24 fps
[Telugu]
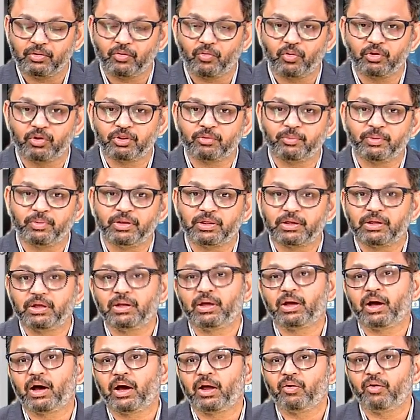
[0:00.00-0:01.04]
కొంతమందికి
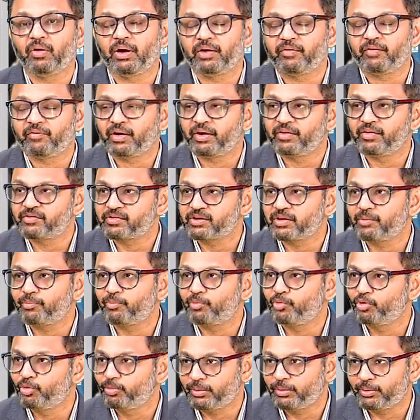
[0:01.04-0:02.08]
కాళ్ళు అడ్వాన్స్డ్గా
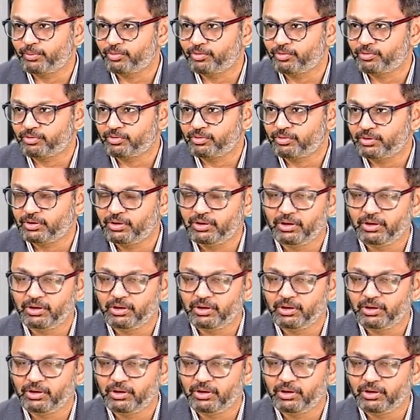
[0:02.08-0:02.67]
పుండు పడిపోతుంది